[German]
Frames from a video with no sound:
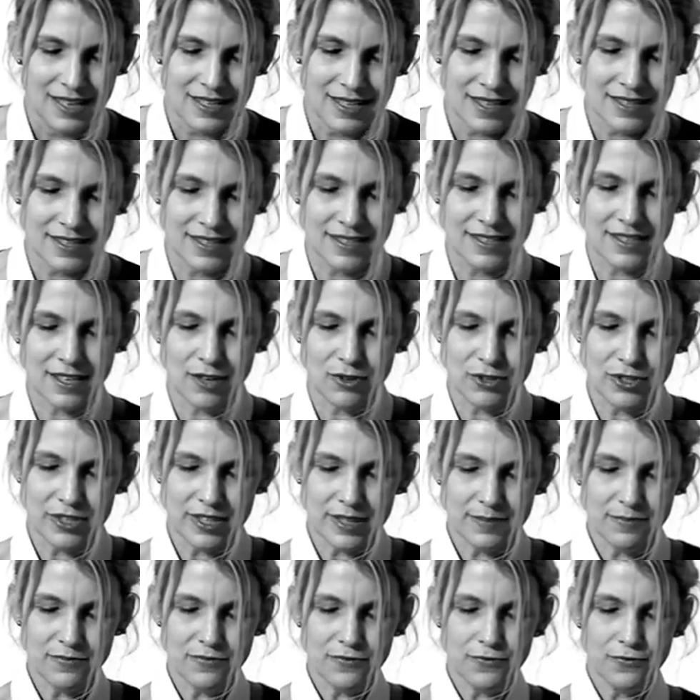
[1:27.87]
Das ist aus
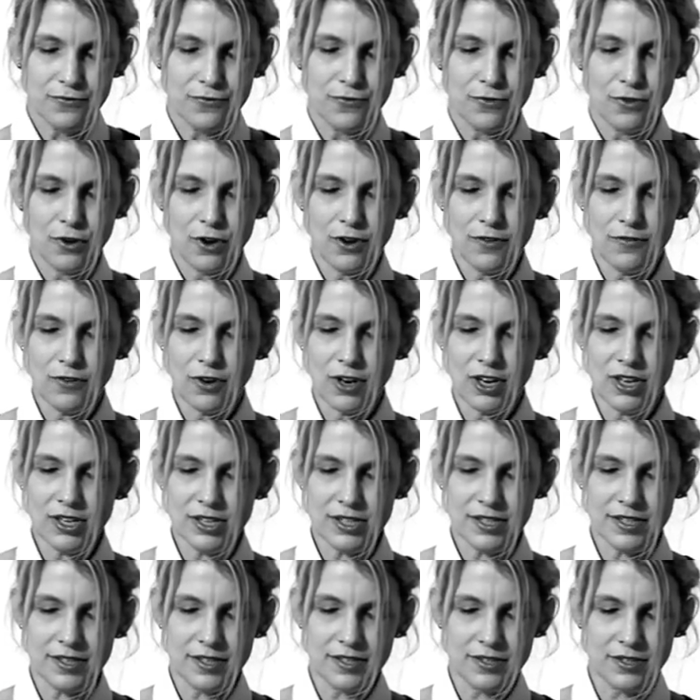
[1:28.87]
dem
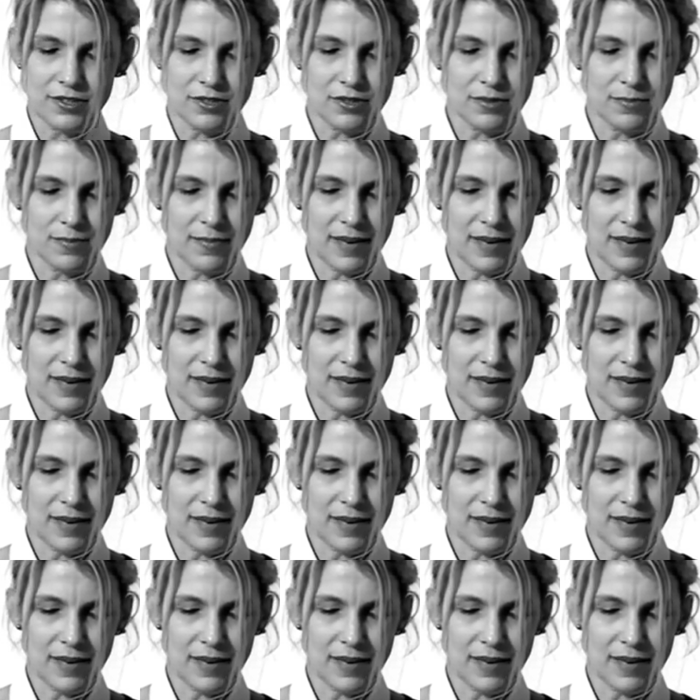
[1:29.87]
Vorwort zu